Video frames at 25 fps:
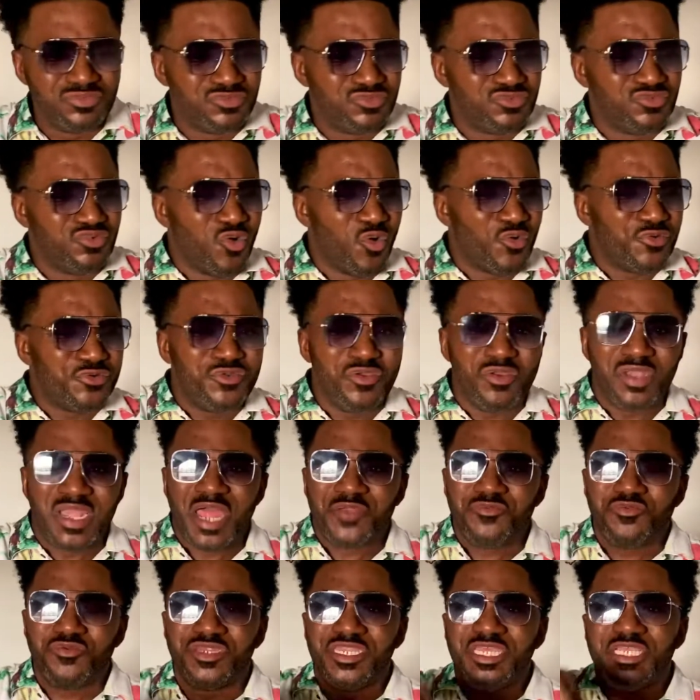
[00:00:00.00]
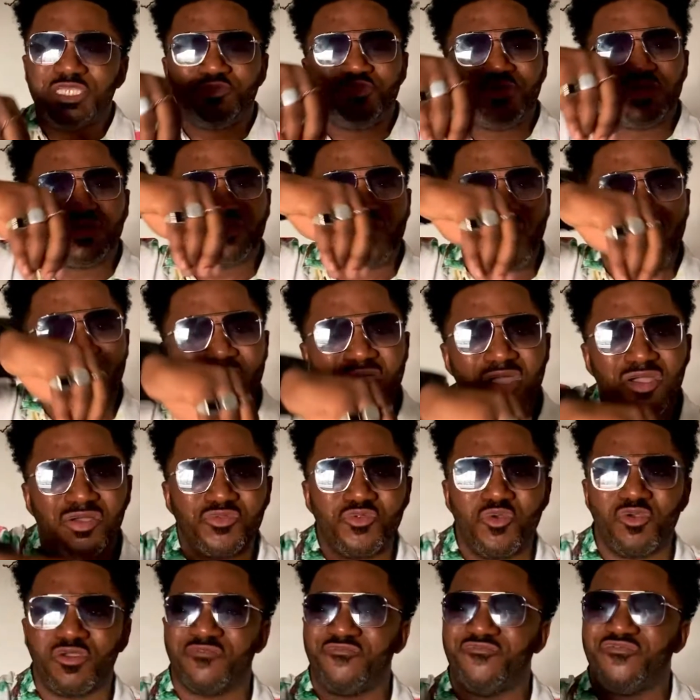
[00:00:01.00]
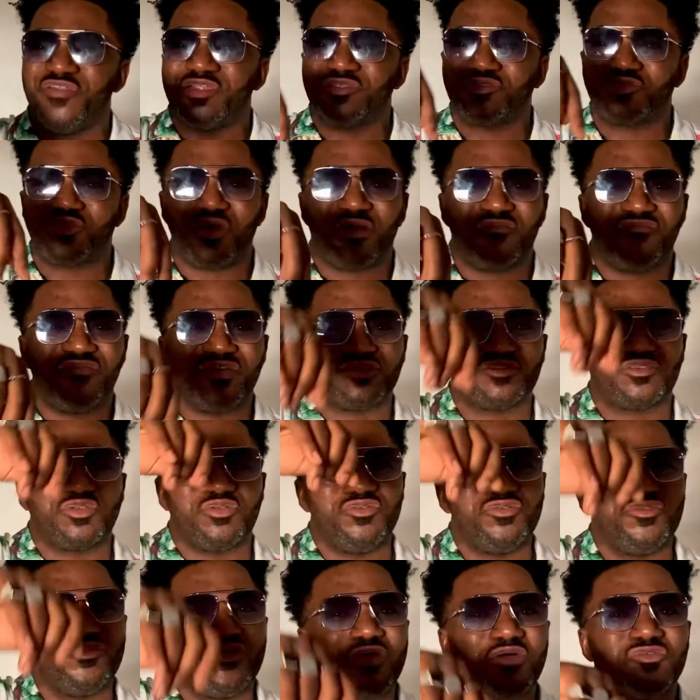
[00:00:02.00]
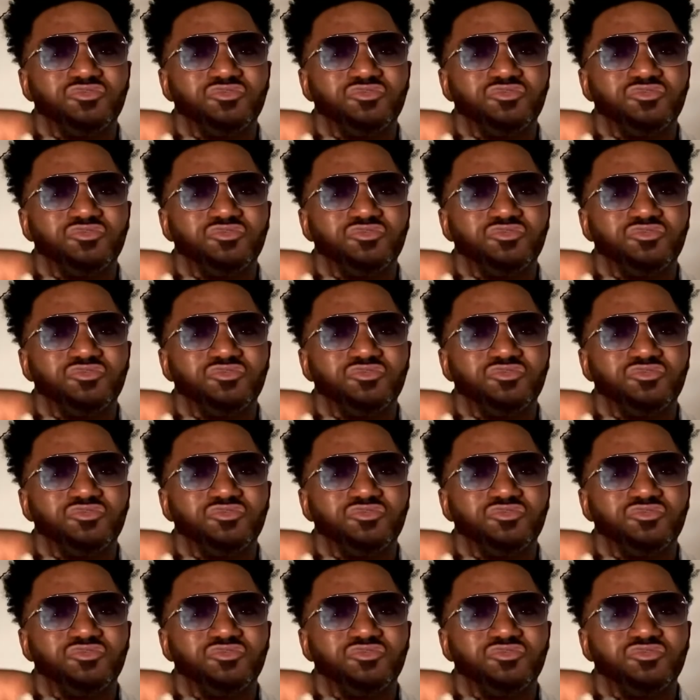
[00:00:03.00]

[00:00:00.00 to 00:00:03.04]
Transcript: au-delà de 18h, donc 20h, 21h,